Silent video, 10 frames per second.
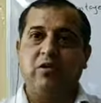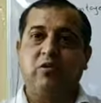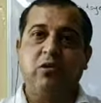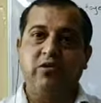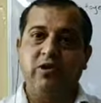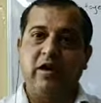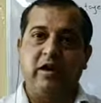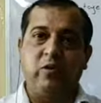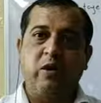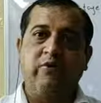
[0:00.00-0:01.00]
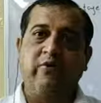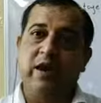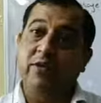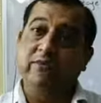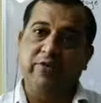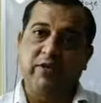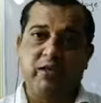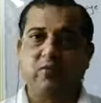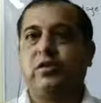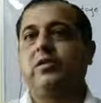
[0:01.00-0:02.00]
तो इस साल रेट हो गया फाइव लाख फिफ्टी
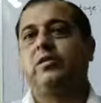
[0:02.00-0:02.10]
थाउजेंड